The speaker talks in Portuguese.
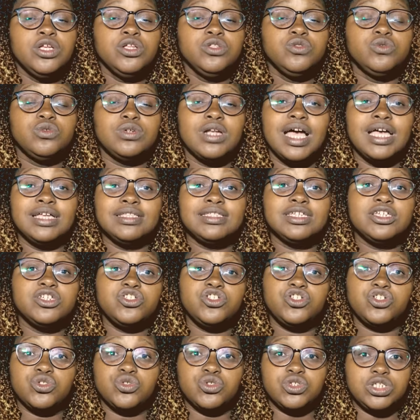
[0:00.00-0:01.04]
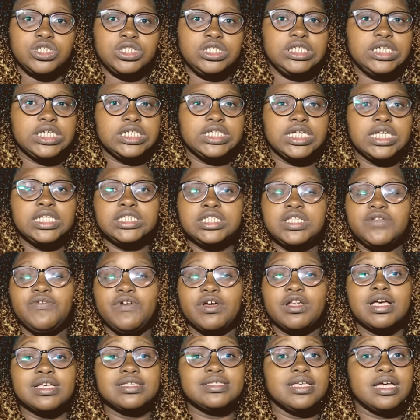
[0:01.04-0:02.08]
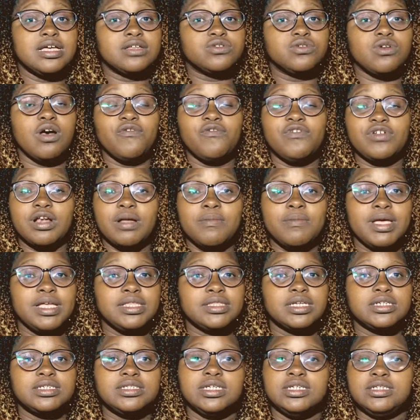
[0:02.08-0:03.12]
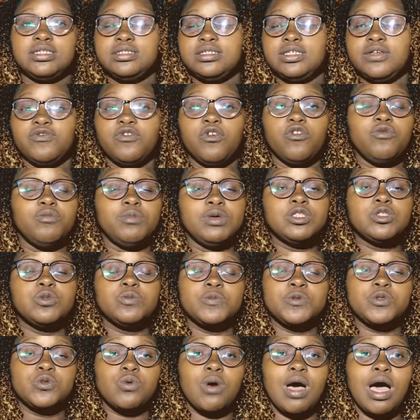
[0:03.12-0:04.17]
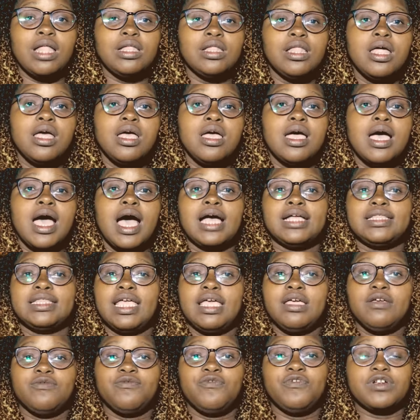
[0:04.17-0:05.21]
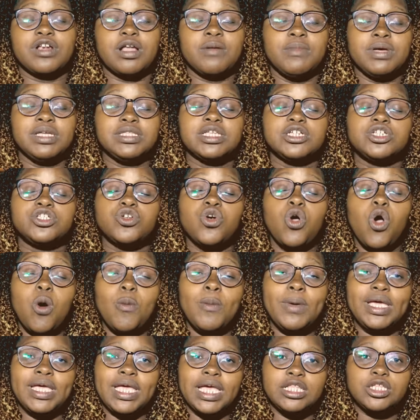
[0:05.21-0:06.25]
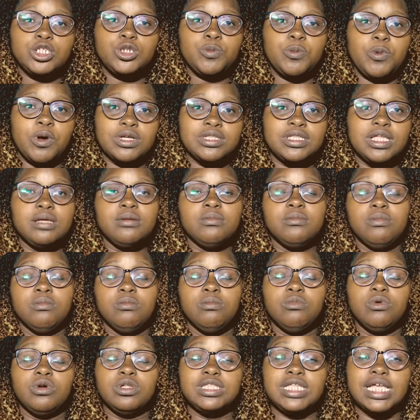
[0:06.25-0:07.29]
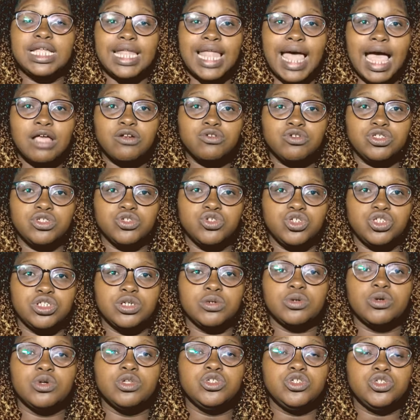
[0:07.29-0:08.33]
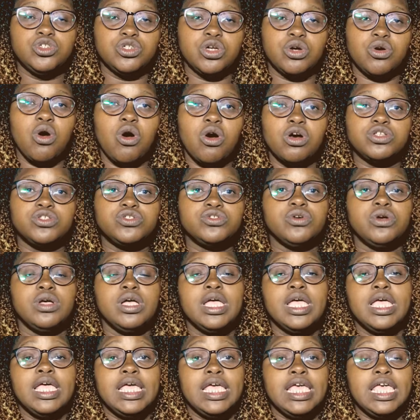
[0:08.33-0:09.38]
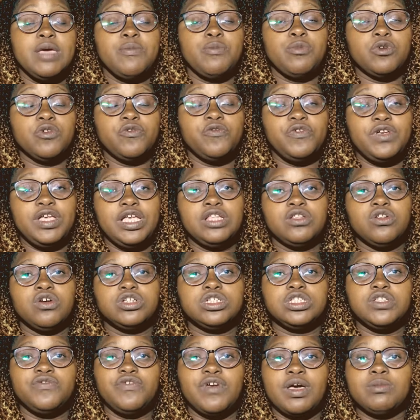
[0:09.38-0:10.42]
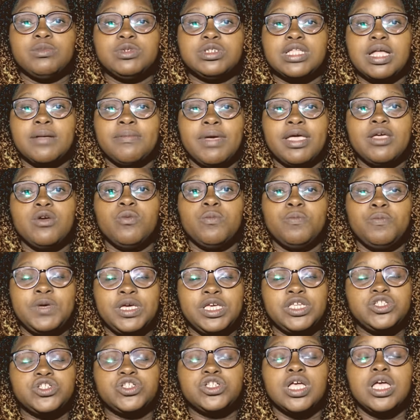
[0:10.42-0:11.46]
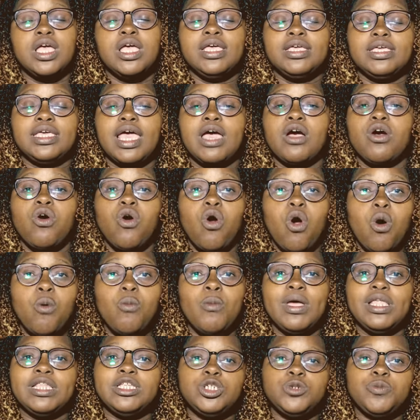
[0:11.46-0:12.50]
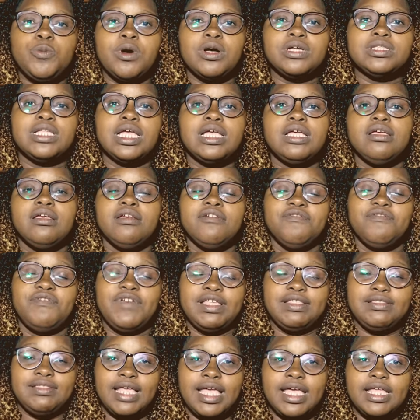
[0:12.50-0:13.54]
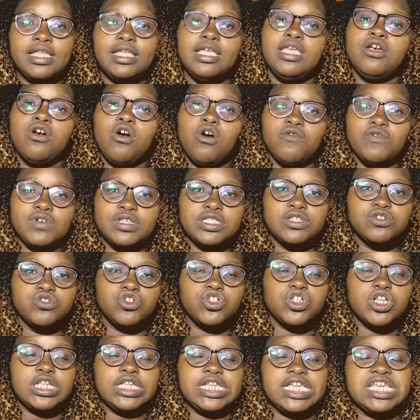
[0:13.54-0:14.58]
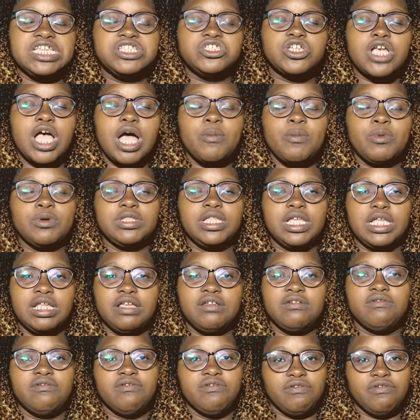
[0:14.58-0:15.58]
Durante estes dois dias, eles tiveram acesso a ferramentas de desenvolvimento pessoal, até ferramentas de como é que eles podem modelar os seus negócios de negócio. E por fim, nós tivemos também um pitch que é como eles podem vender e convencer os clientes a poderem